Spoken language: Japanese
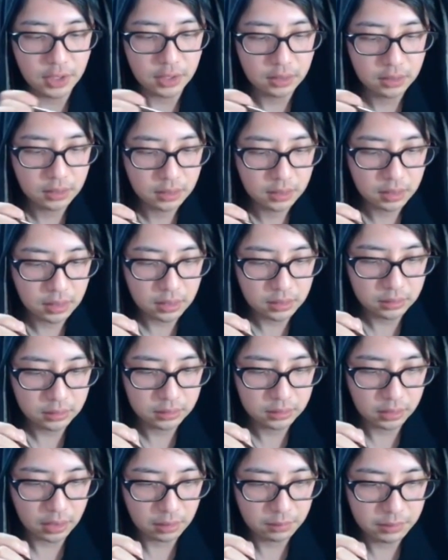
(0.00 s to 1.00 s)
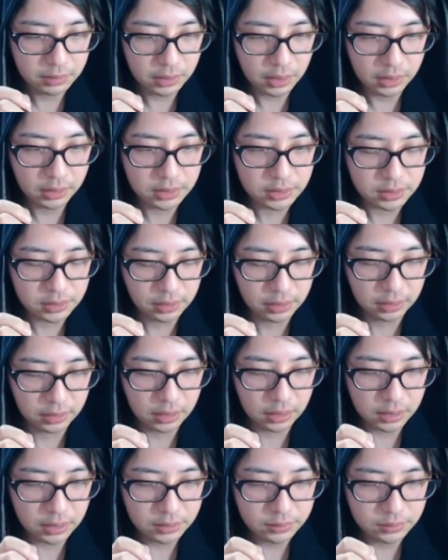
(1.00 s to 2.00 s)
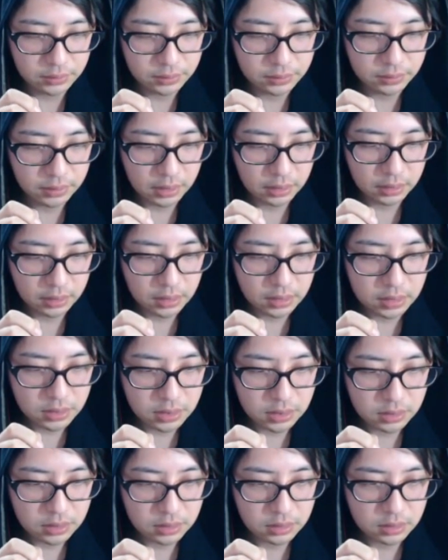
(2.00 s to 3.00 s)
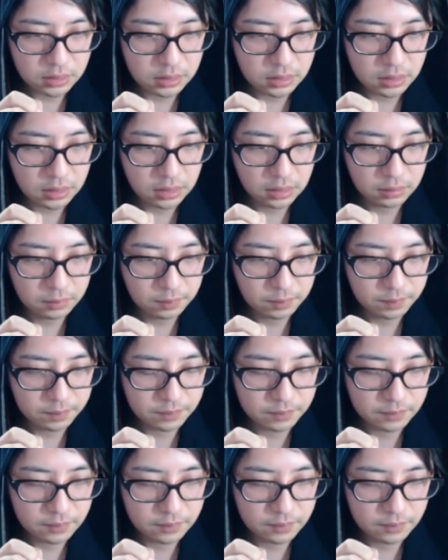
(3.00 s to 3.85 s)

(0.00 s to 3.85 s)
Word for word: 若干貯めたいですね。回復だけして、